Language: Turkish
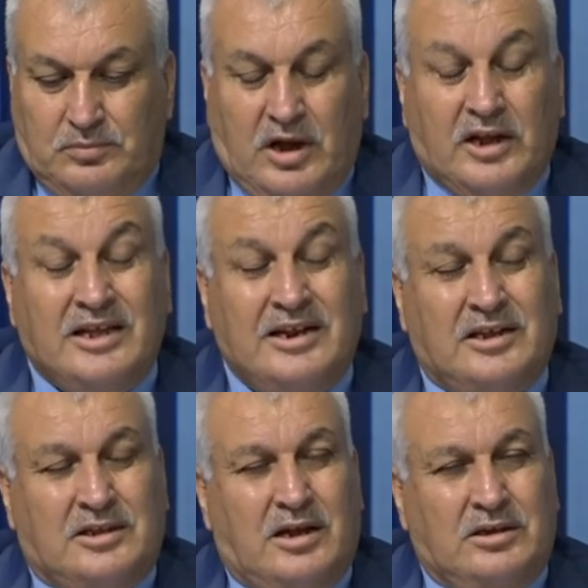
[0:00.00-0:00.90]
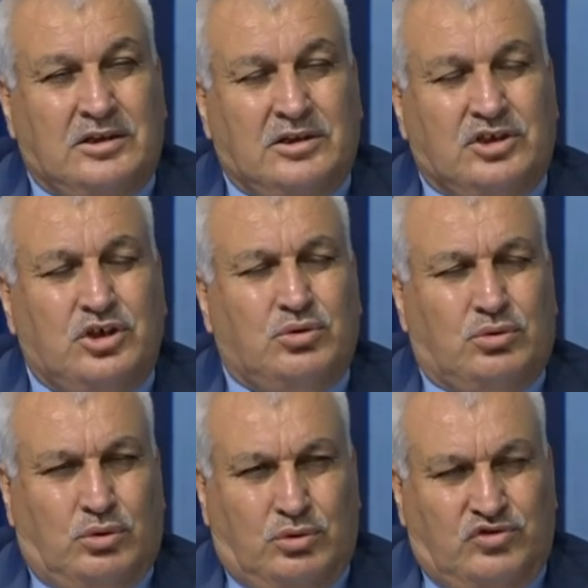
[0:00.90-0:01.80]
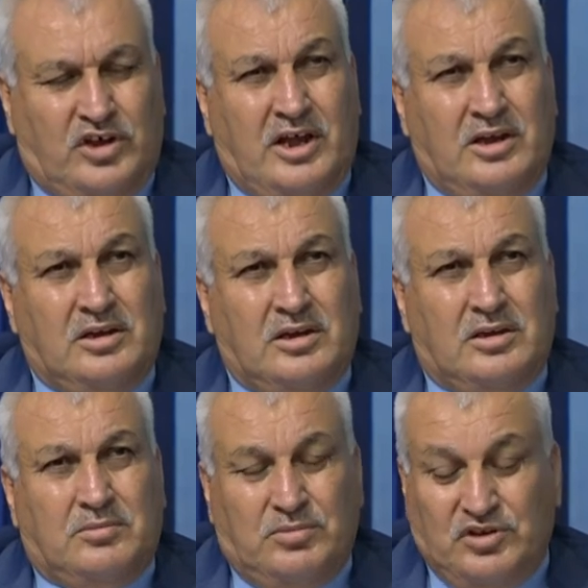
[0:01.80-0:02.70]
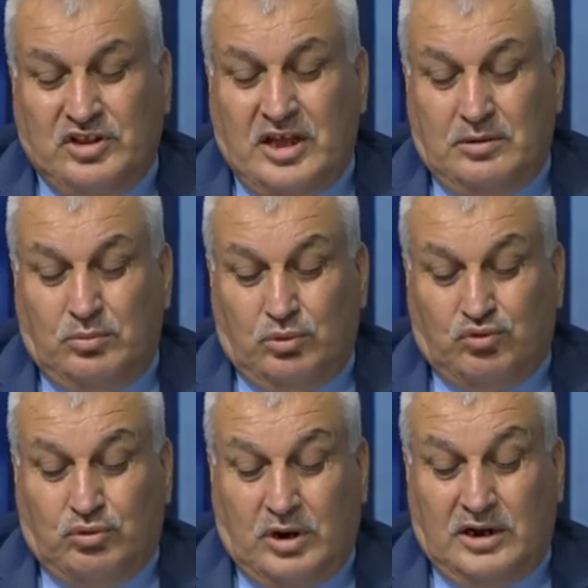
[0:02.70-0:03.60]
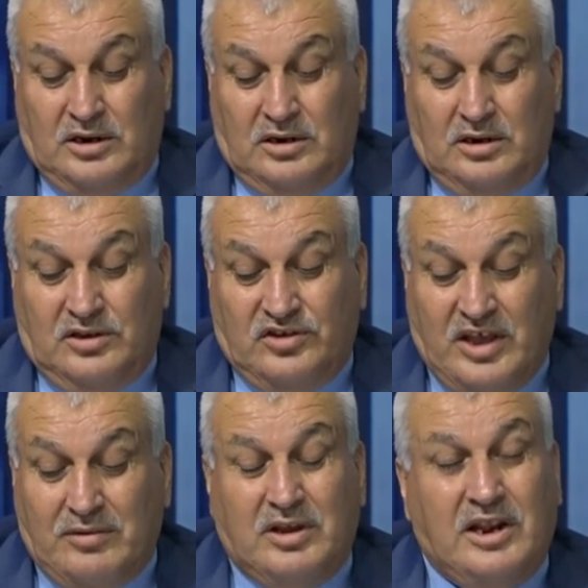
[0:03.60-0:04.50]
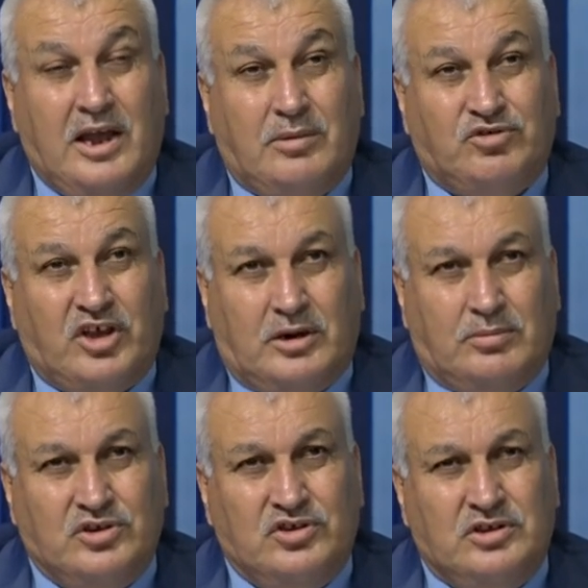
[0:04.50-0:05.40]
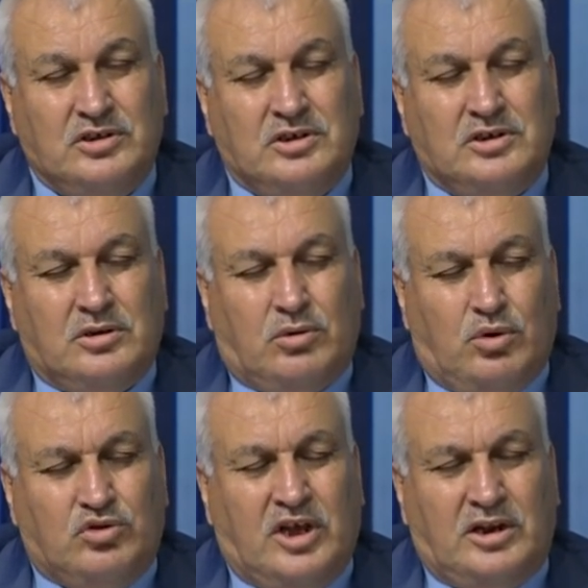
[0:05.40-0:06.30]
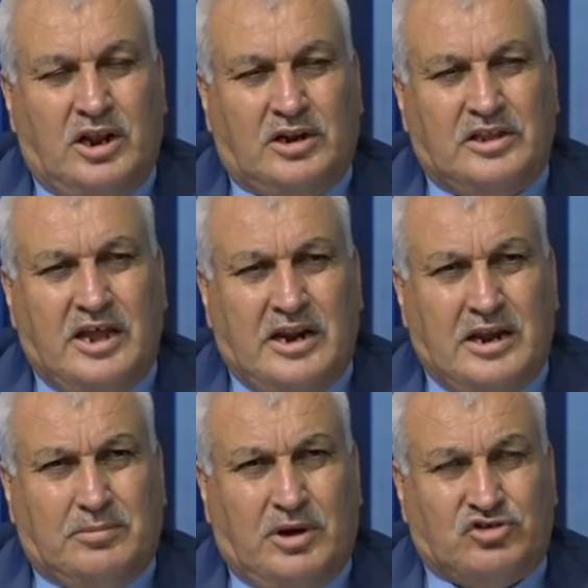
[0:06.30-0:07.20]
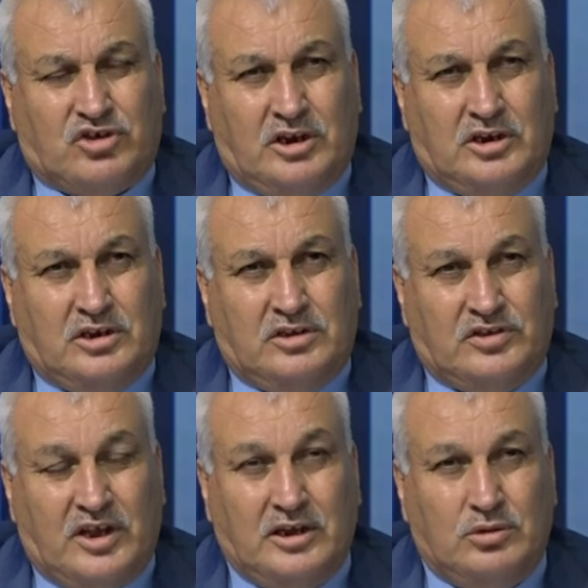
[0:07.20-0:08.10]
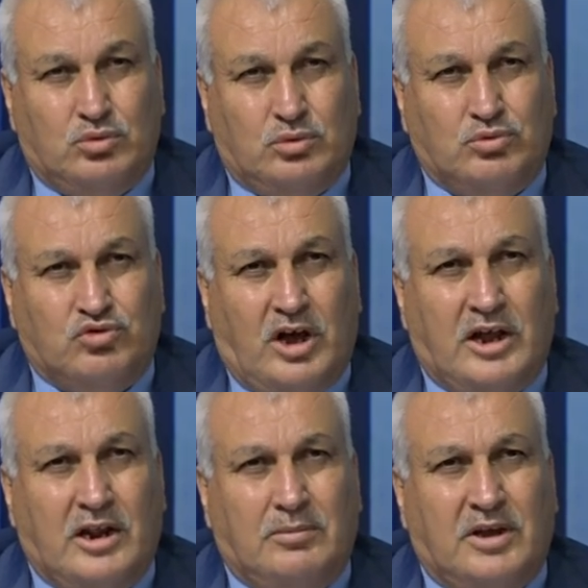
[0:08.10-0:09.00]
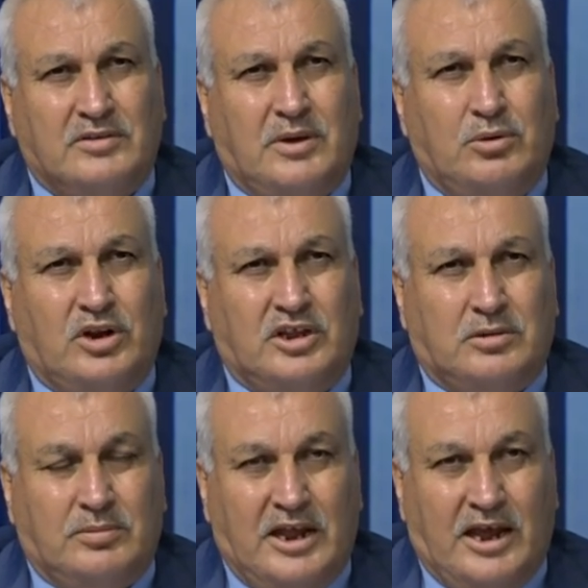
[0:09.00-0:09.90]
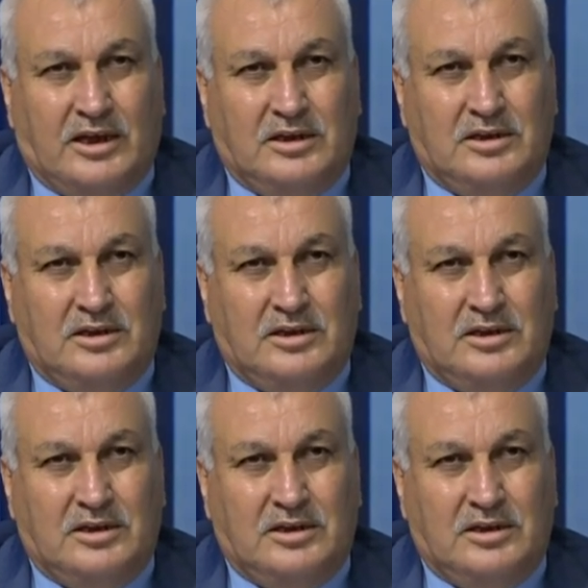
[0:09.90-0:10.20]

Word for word: Adana'da iki gün önce bizleri buluşturan sevgili hemşerimiz Kozanlılar Dernek Başkanı Sayın Durmuş Aranmaz ve yönetimine